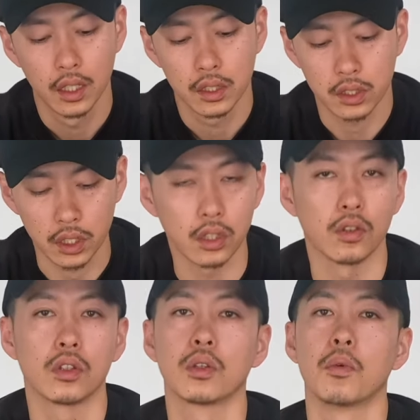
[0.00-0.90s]
好きって
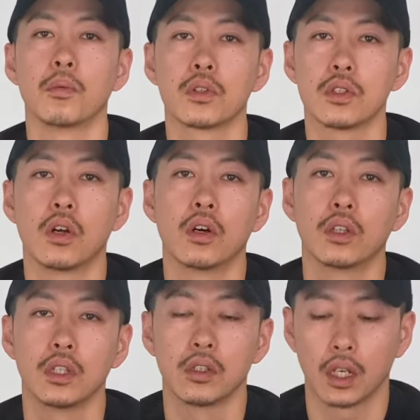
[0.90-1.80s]
いう人ももちろん
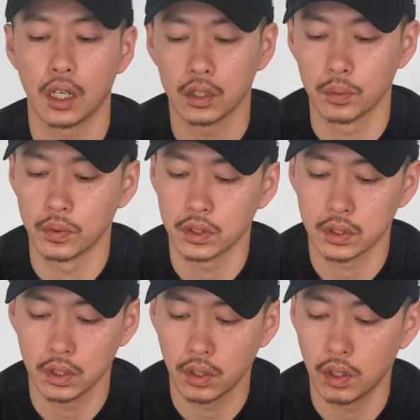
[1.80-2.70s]
いるかなと思うんです
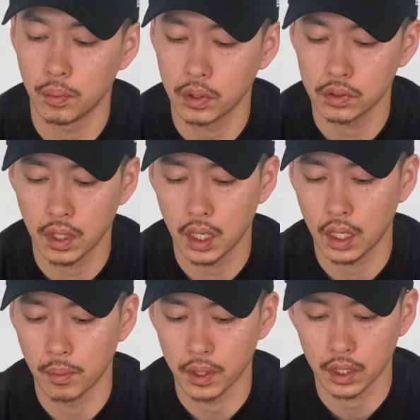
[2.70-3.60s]
けど、僕は
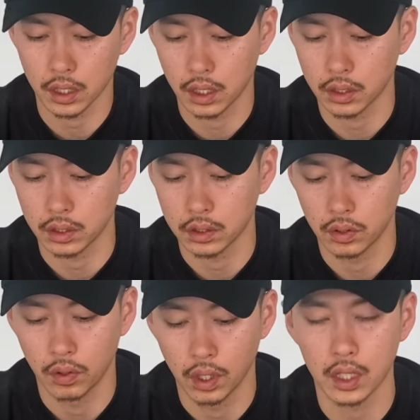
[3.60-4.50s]
アメリカ規格の
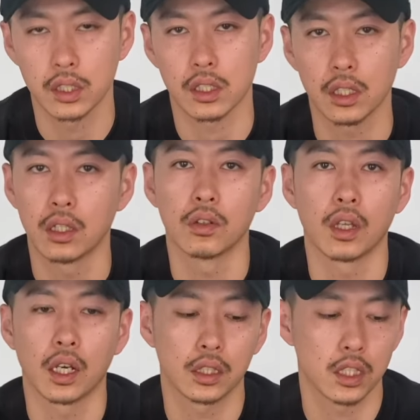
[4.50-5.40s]
方が好きなので、
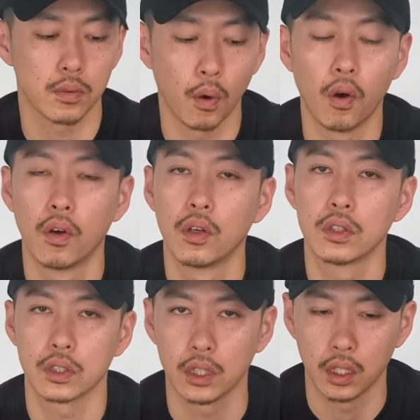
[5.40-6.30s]
形も好
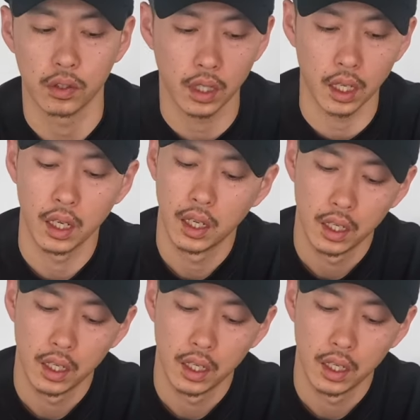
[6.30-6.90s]
きなので